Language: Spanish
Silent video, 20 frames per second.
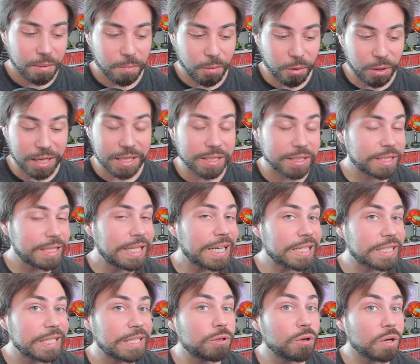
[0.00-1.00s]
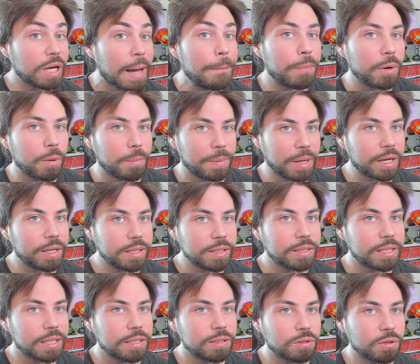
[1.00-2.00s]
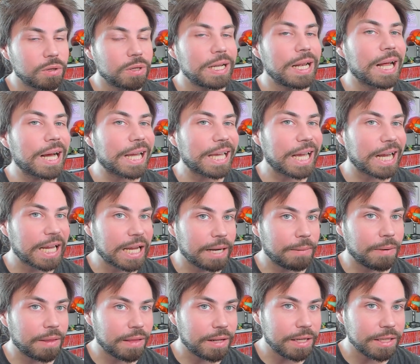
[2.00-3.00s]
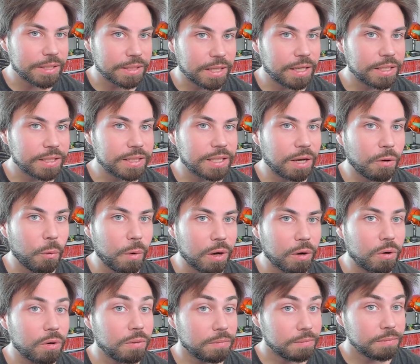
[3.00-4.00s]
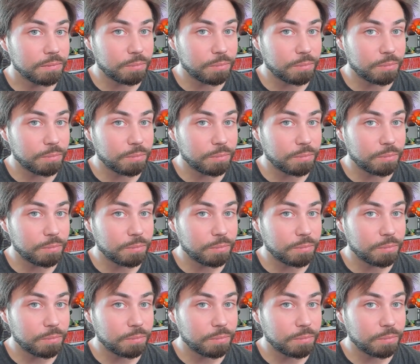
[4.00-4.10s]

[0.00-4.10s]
porque si ha sido la propia Nintendo la que acaba de listar este juego,